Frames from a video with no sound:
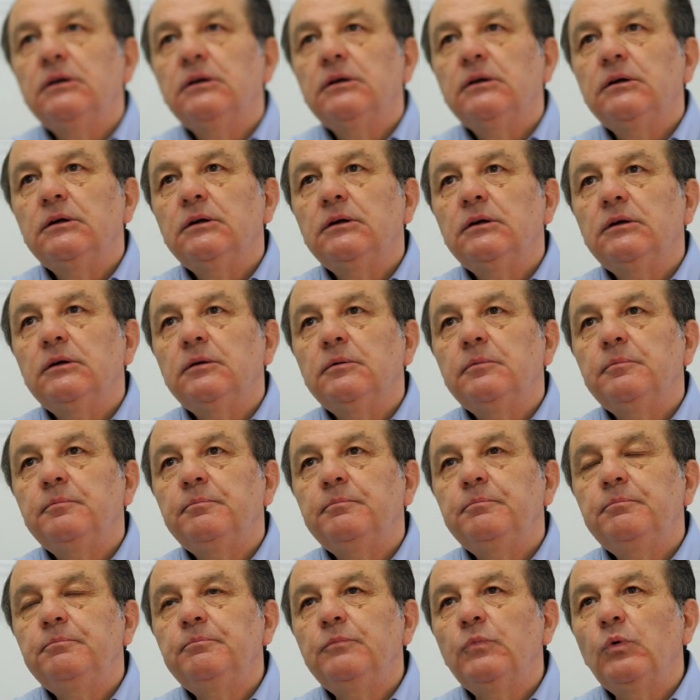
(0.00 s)
eh,
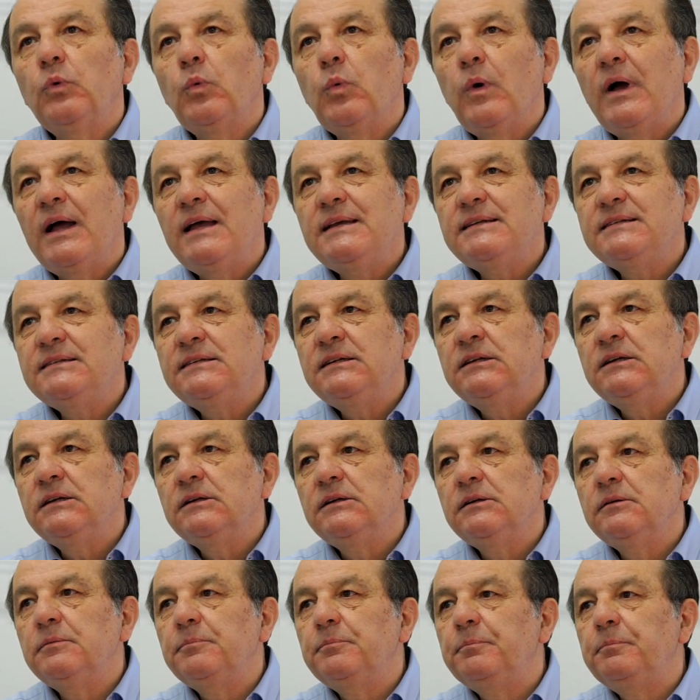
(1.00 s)
quasi
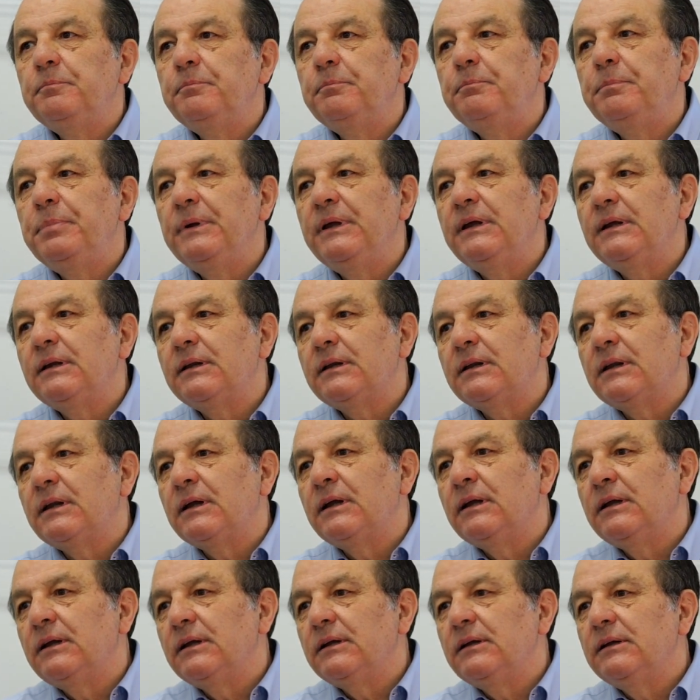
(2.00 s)
eh, per
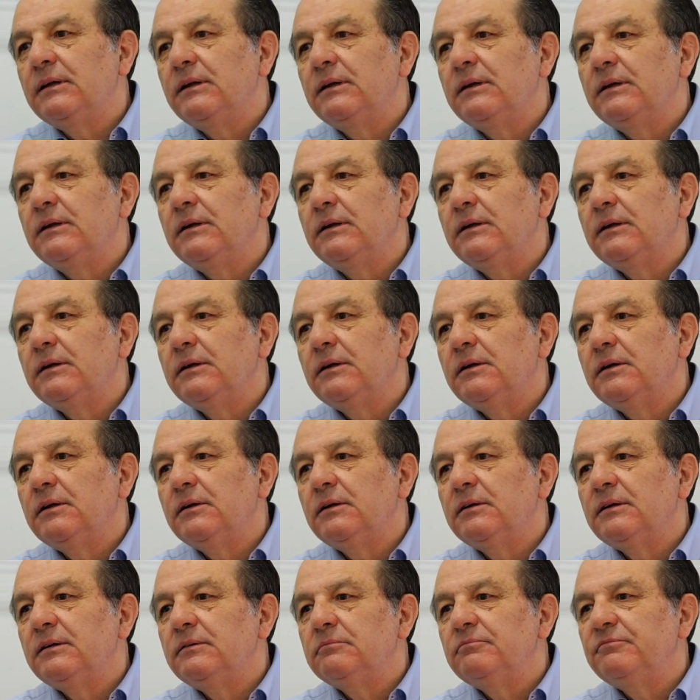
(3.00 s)

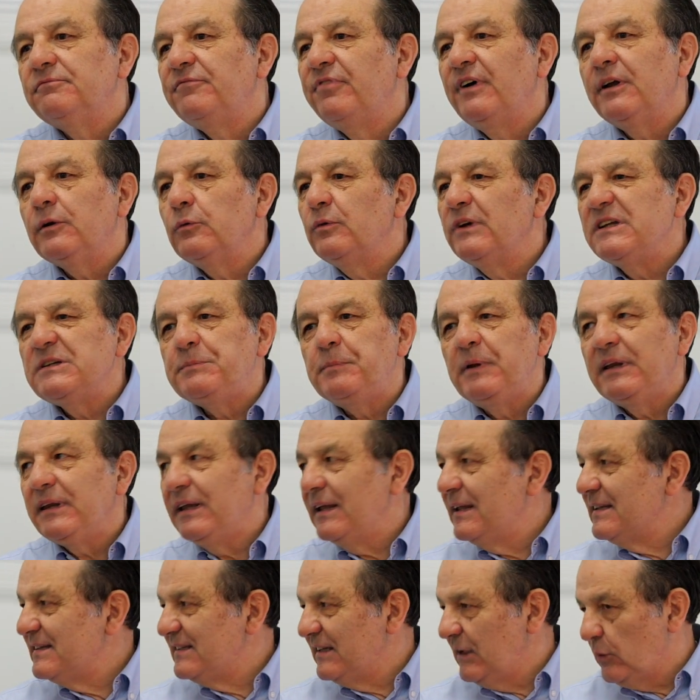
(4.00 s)
eh, fare
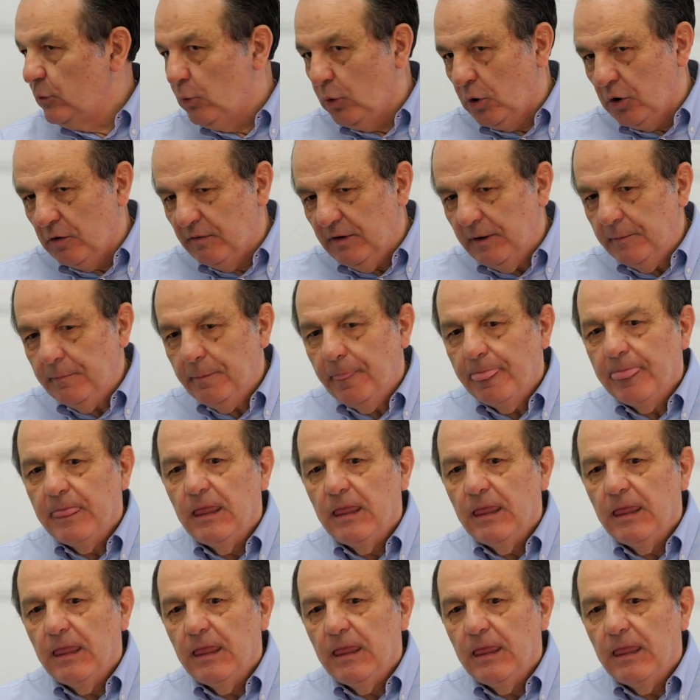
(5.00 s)
un'esperienza nuova.